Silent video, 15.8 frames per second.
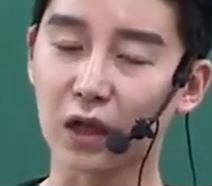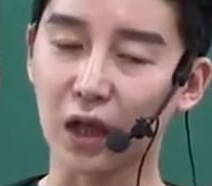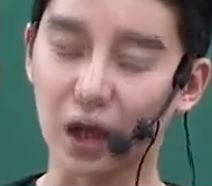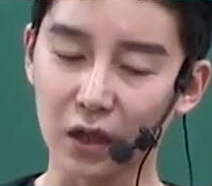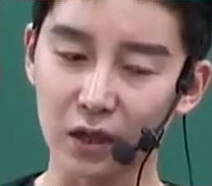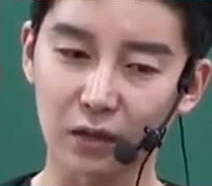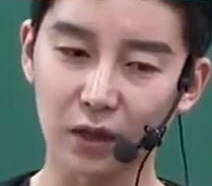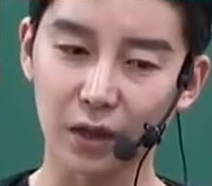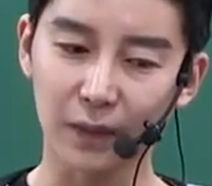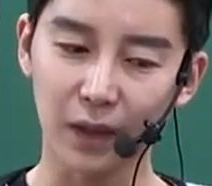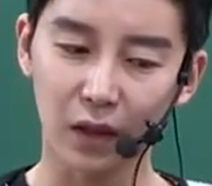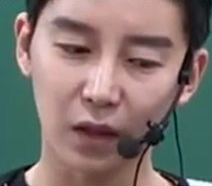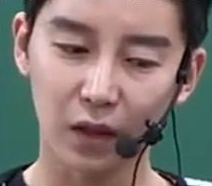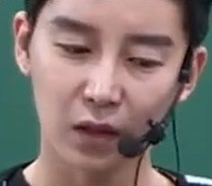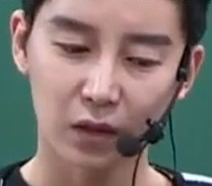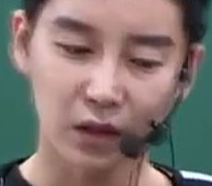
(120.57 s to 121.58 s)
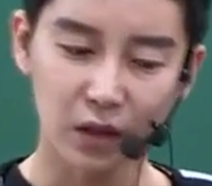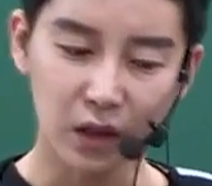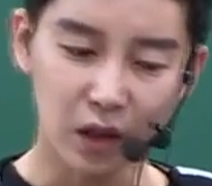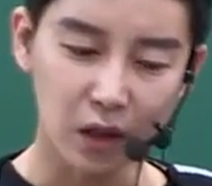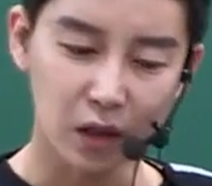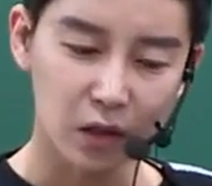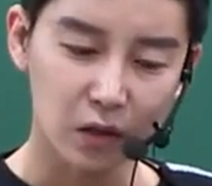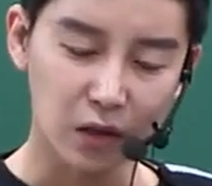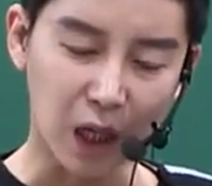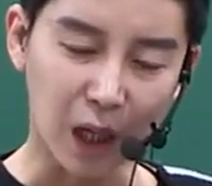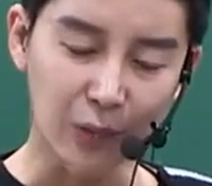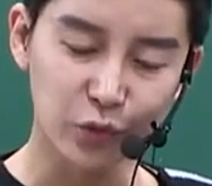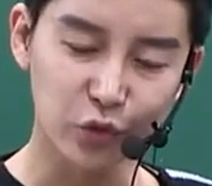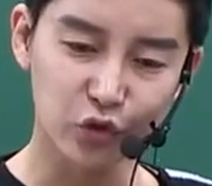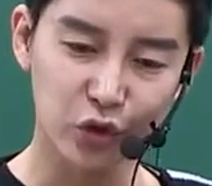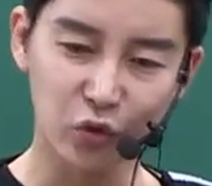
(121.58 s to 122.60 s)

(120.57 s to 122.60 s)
나가기 때문에 네가 다음 주에